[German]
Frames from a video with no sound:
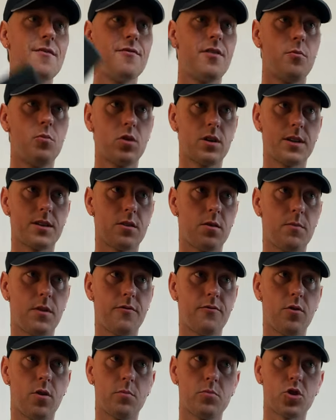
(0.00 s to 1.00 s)
Vermutlich nochmal
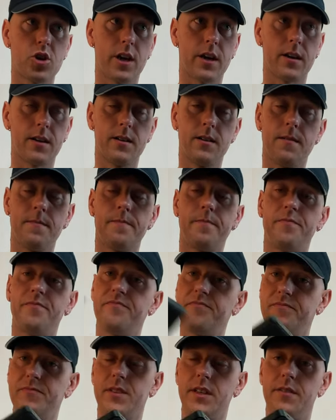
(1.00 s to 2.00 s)
vor dem Check-in,
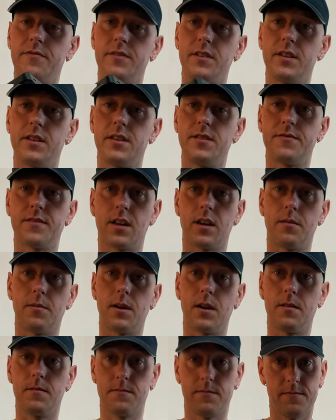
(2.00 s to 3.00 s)
definitiv dann
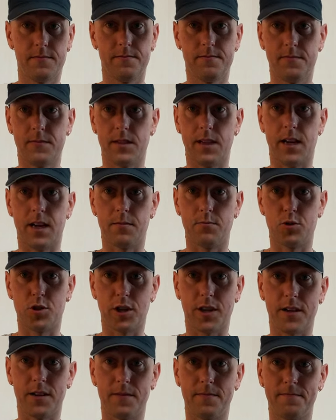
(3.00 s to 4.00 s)
aber nach dem
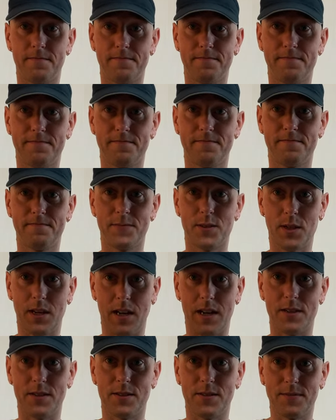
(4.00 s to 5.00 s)
Check-in. Bis
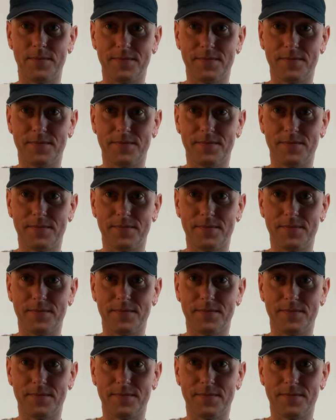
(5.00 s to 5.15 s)
gleich.